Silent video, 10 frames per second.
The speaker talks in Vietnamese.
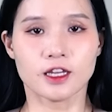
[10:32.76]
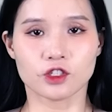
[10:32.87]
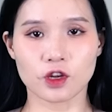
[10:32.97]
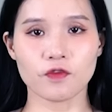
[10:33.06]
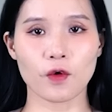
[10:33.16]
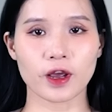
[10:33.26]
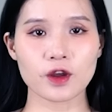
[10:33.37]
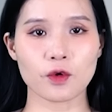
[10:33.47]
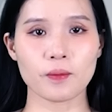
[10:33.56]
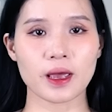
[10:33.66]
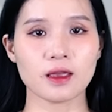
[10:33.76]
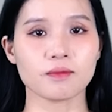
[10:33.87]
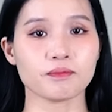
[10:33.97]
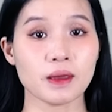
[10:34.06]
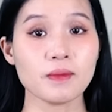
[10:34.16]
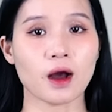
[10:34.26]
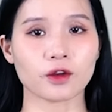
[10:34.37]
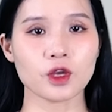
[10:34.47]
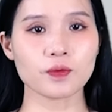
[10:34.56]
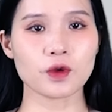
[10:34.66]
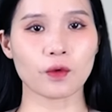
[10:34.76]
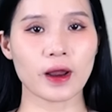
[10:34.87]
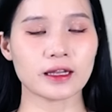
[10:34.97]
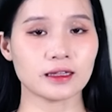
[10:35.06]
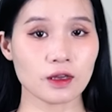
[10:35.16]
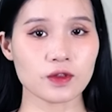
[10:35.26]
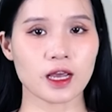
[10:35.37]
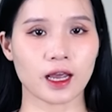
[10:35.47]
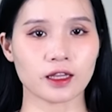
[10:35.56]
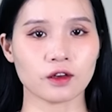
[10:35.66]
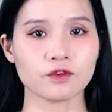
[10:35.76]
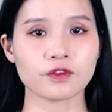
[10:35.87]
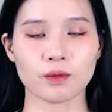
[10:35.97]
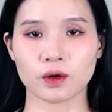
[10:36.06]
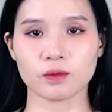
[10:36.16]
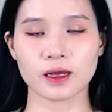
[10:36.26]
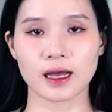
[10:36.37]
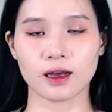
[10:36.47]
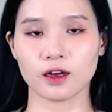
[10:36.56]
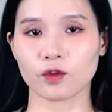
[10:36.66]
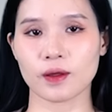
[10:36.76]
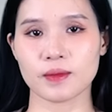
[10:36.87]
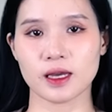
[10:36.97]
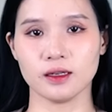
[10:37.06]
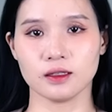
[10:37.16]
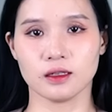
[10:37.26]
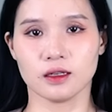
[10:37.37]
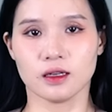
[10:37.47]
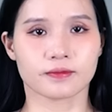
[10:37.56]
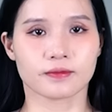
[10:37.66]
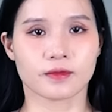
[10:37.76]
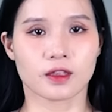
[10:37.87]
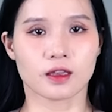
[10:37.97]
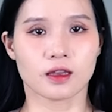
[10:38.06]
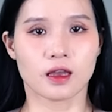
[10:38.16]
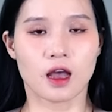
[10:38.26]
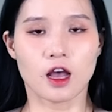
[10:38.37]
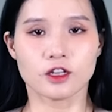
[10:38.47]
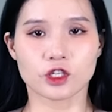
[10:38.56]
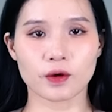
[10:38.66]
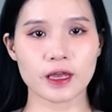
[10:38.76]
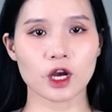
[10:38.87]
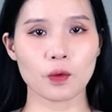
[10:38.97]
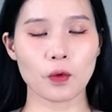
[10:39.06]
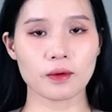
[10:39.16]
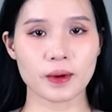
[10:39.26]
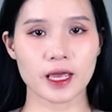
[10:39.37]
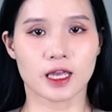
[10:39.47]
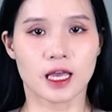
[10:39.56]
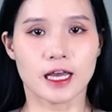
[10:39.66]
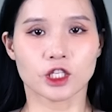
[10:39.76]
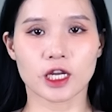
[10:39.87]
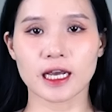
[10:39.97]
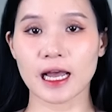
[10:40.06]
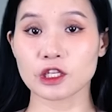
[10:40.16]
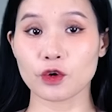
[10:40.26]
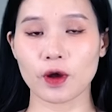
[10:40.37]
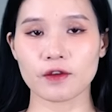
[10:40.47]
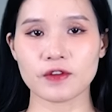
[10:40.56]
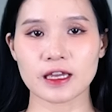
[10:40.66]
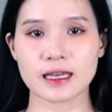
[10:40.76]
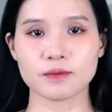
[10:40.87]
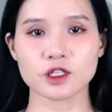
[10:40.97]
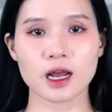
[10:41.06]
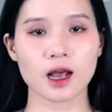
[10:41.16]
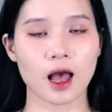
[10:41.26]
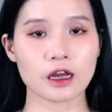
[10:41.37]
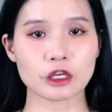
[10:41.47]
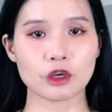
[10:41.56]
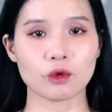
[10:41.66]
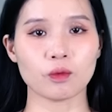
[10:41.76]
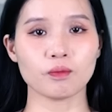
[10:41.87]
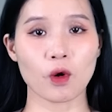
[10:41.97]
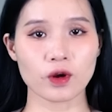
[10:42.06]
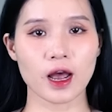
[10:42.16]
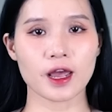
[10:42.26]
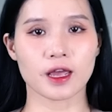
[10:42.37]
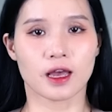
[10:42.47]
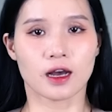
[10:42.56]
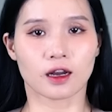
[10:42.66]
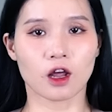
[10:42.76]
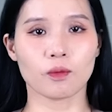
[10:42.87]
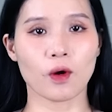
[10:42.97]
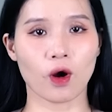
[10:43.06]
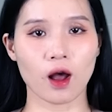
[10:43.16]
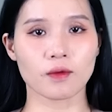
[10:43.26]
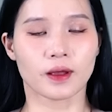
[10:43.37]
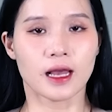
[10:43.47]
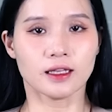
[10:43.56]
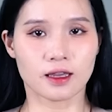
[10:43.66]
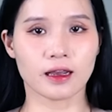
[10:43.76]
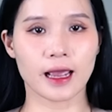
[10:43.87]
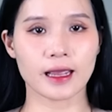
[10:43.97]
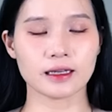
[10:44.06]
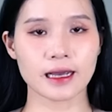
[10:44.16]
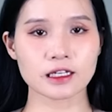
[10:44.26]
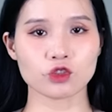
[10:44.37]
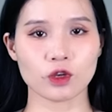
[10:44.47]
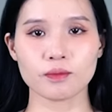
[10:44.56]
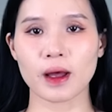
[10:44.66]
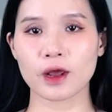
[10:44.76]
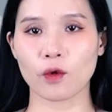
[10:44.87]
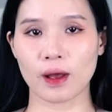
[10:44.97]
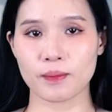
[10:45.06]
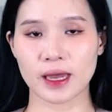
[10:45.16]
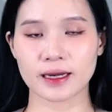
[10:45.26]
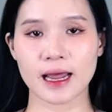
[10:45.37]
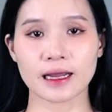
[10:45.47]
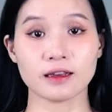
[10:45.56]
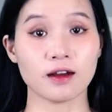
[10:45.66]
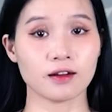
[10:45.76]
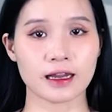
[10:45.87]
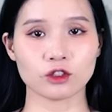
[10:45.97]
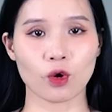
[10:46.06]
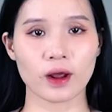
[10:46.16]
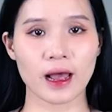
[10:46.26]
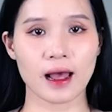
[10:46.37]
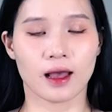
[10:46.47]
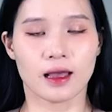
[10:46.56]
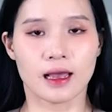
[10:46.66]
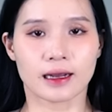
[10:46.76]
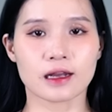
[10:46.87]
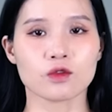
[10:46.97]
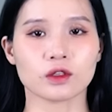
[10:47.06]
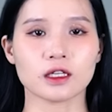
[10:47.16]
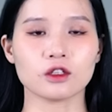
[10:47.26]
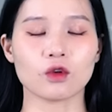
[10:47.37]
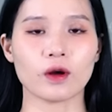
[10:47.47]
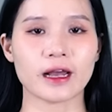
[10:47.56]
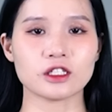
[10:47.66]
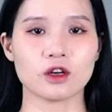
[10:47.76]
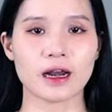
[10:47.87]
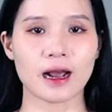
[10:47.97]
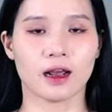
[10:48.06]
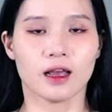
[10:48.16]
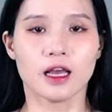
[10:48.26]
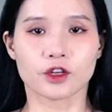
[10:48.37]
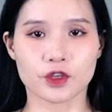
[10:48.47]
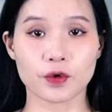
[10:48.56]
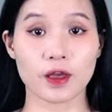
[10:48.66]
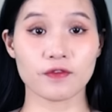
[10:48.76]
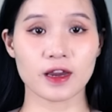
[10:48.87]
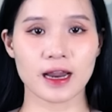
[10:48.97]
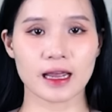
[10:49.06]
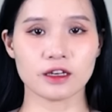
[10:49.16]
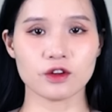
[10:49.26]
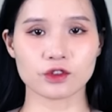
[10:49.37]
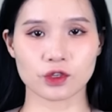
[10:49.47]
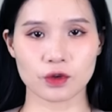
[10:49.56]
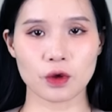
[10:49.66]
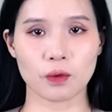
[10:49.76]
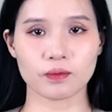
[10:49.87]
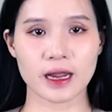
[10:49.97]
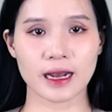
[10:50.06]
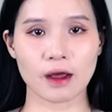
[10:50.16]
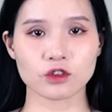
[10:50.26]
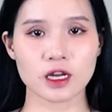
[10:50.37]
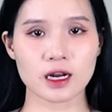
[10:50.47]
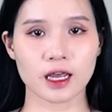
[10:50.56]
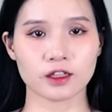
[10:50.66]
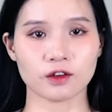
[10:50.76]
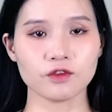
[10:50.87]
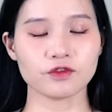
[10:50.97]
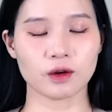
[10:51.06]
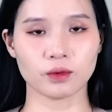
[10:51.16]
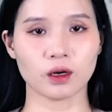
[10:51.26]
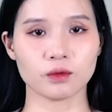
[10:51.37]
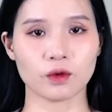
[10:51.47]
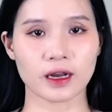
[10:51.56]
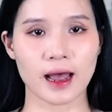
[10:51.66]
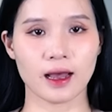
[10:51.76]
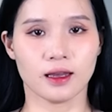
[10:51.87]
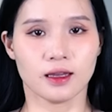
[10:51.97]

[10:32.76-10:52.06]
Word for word: Siêu vũ khí của Mỹ bí mật giúp Ukraine tiêu diệt hệ thống phòng không Nga ở Crimea. Sau khi không quân Mỹ triển khai UAV giám sát RQ-4A Global Hawk thực hiện các chuyến bay qua Biển Đen gần lãnh thổ Nga, các nguồn tin của Nga cho rằng UAV này được sử dụng để khảo sát hệ thống phòng không của Nga.